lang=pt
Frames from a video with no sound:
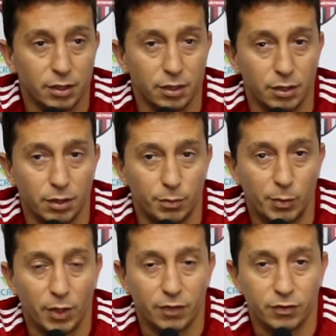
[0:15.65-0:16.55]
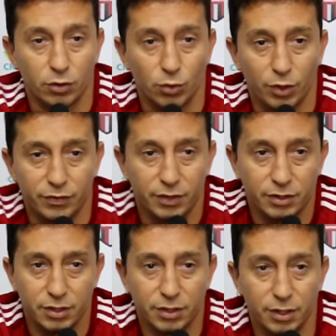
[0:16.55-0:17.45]
E a preparação nossa,
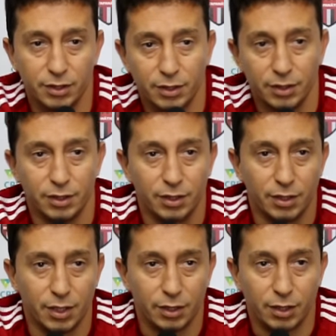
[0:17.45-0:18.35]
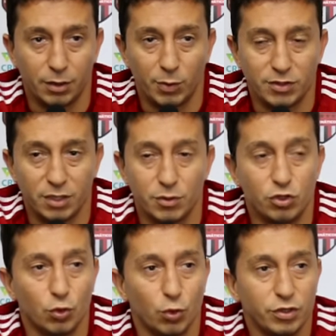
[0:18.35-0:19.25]
acho que acaba praticamente
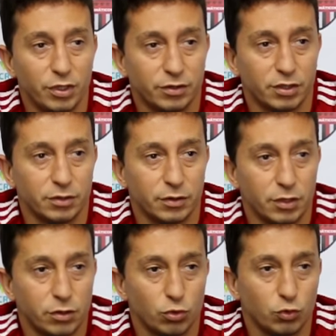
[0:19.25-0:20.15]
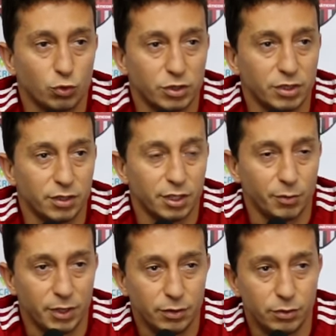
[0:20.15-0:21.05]
hoje, acho que, acho que o último dia de
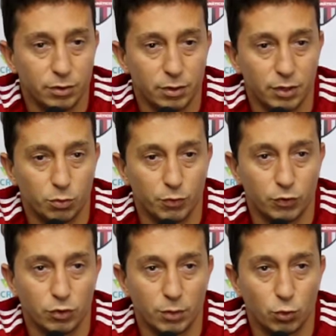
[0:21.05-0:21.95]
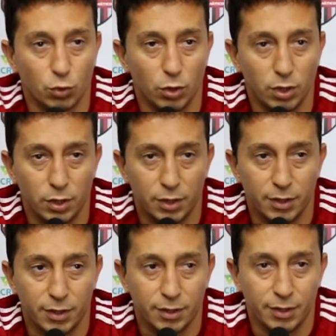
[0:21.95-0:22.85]
treinamento, acho que o professor já procurou
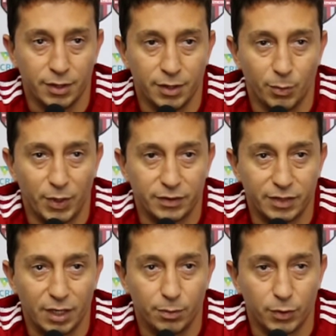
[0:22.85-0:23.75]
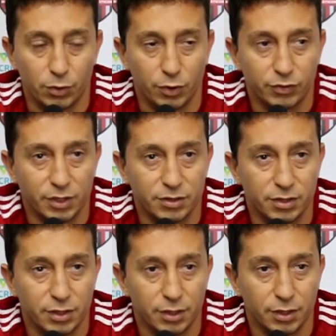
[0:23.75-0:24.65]
passar para nós que a
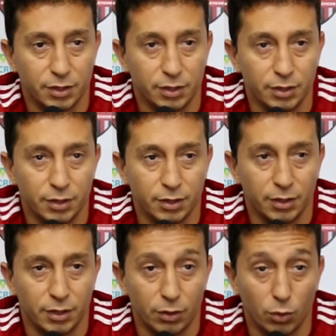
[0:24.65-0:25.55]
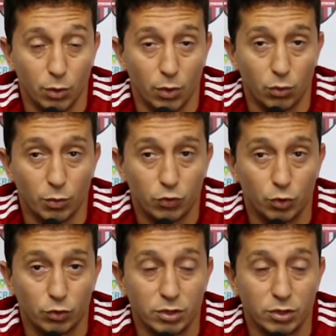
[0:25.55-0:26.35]
gente algumas coisas